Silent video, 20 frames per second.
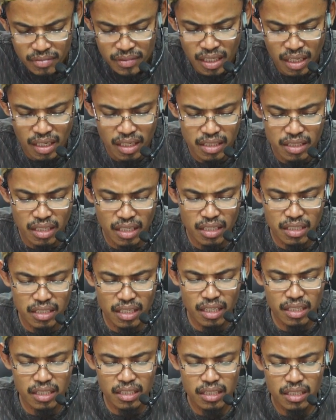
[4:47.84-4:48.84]
Hadis-hadis
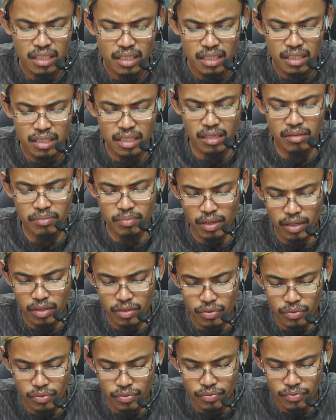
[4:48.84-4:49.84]
yang yang
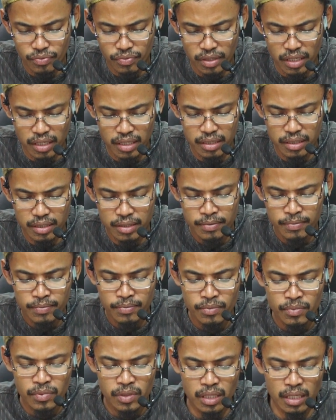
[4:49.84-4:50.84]
palsu, ya.
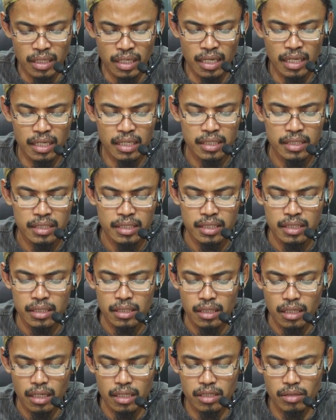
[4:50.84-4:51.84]
Sehingga
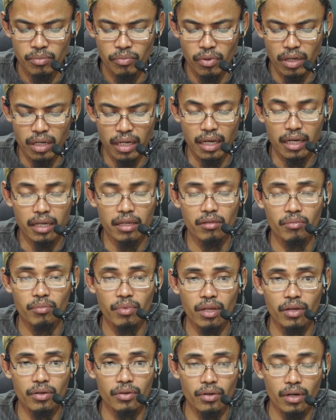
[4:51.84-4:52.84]
kesimpulan akhir
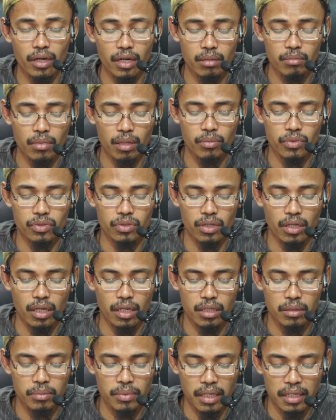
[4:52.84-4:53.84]
beliau Al Imam
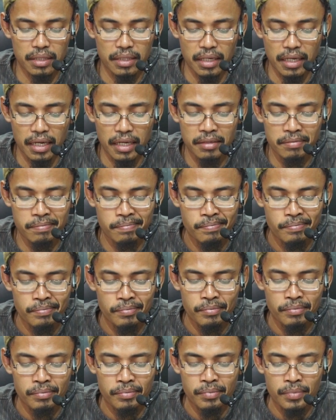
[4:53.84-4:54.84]
Sunani mengatakan
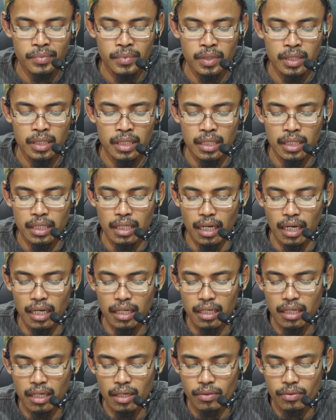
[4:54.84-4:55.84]

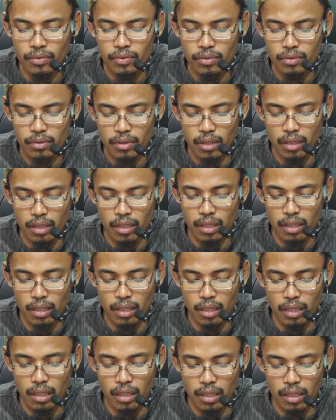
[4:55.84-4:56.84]
annahu
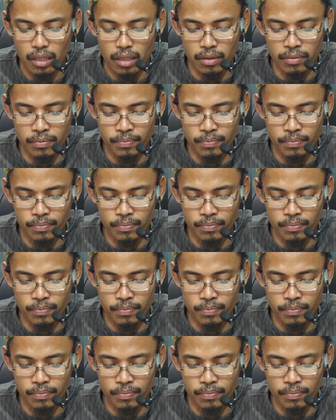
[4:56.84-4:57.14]
eh,